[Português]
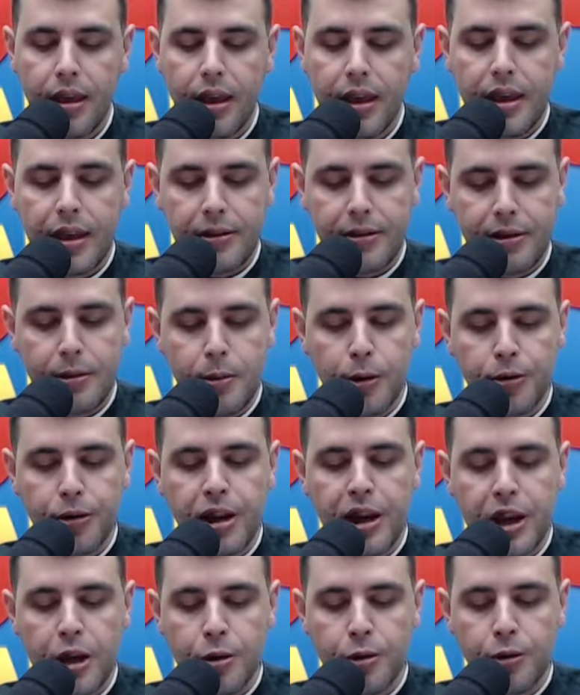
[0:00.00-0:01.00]
E assim, meus
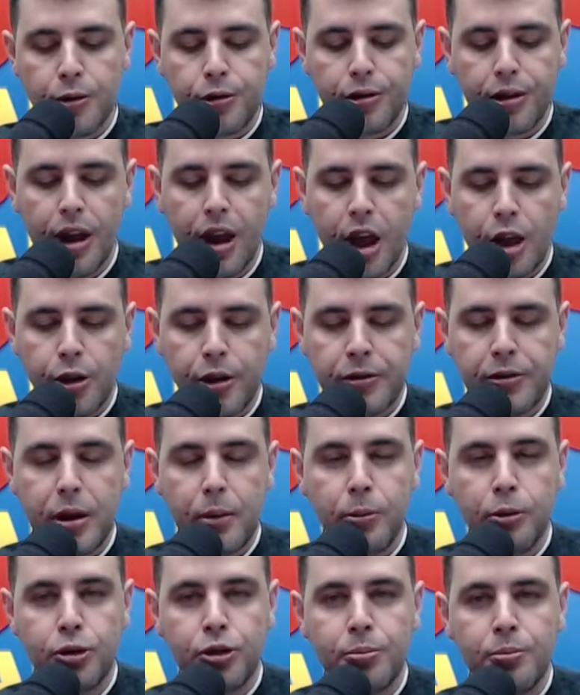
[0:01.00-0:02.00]
queridos, nós
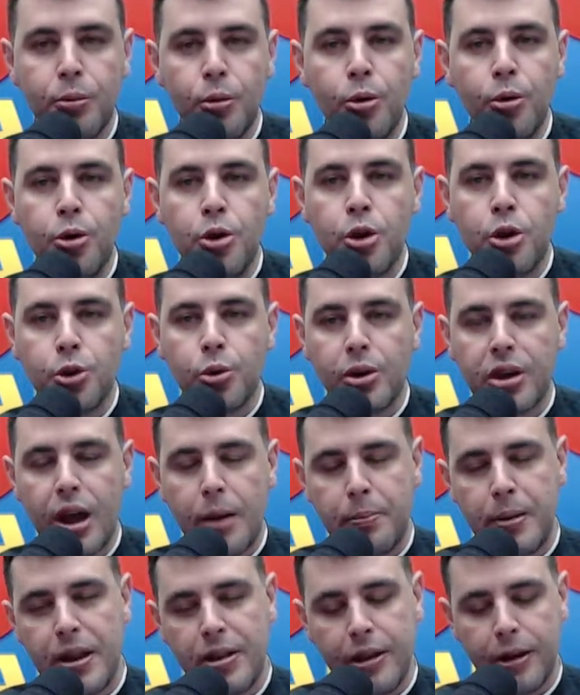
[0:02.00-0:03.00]
temos muito o que
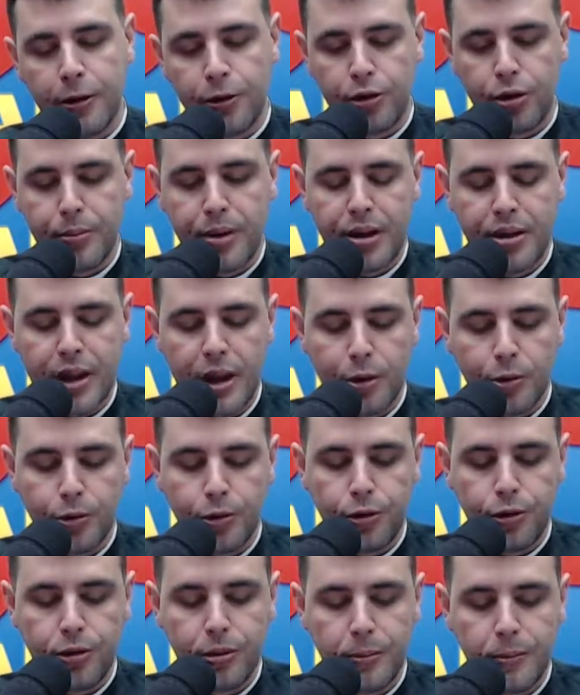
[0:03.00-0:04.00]
aprender sobre
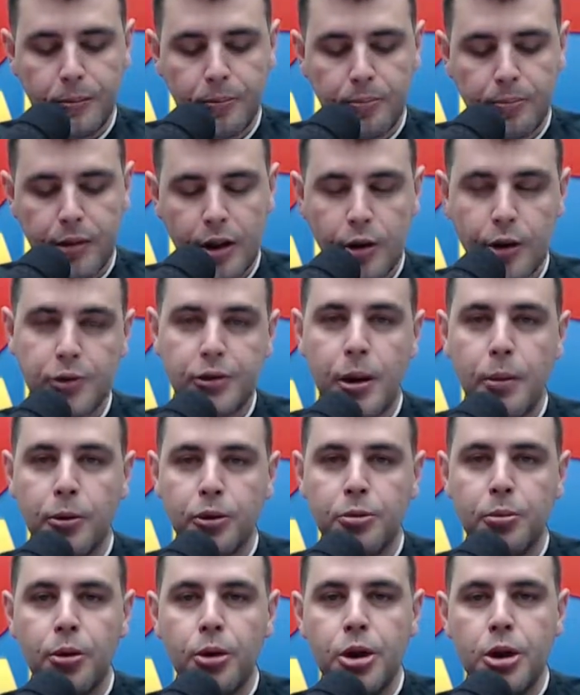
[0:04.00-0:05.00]
Deus. Nós
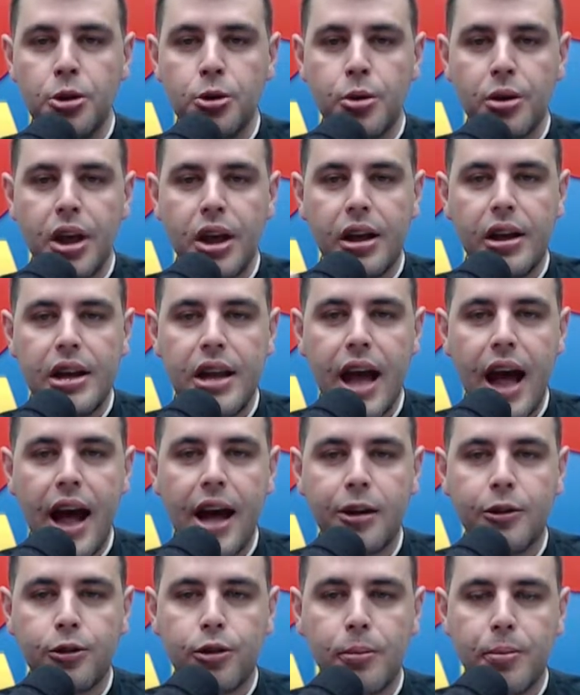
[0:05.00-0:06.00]
temos muito que
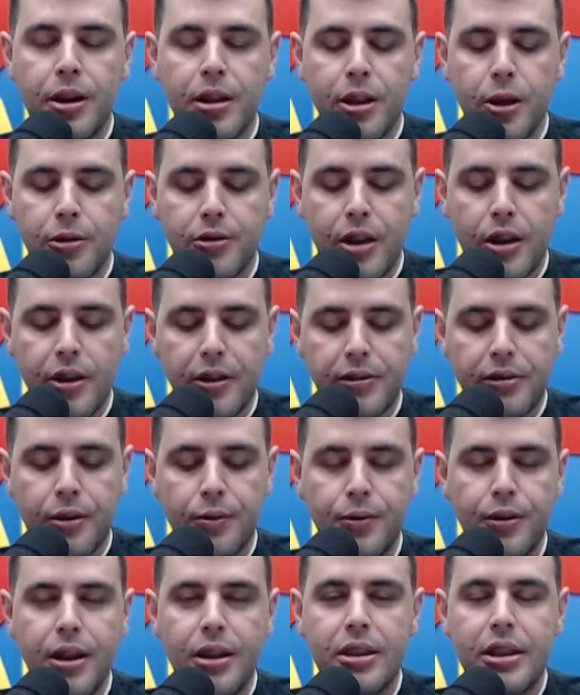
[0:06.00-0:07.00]
criar sobre Deus na nossa
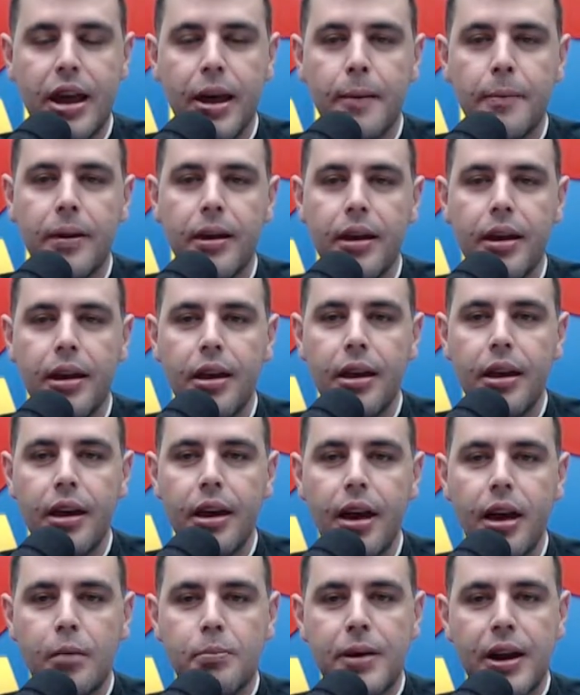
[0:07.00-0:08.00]
vida,
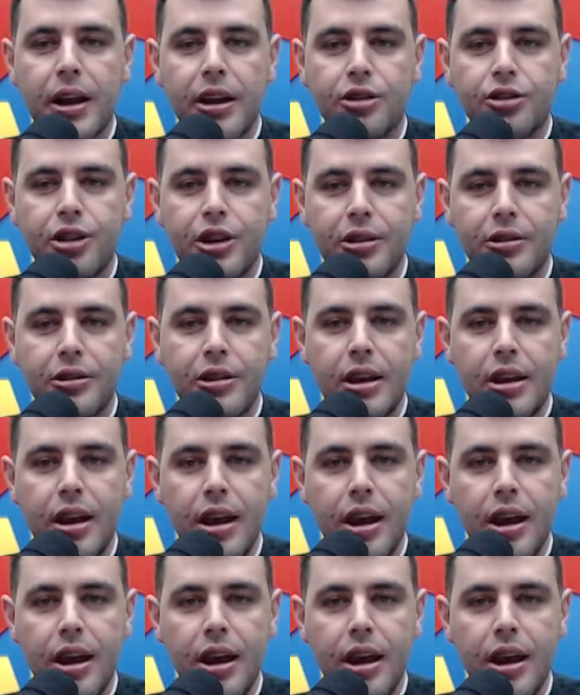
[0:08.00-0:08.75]
para que a gente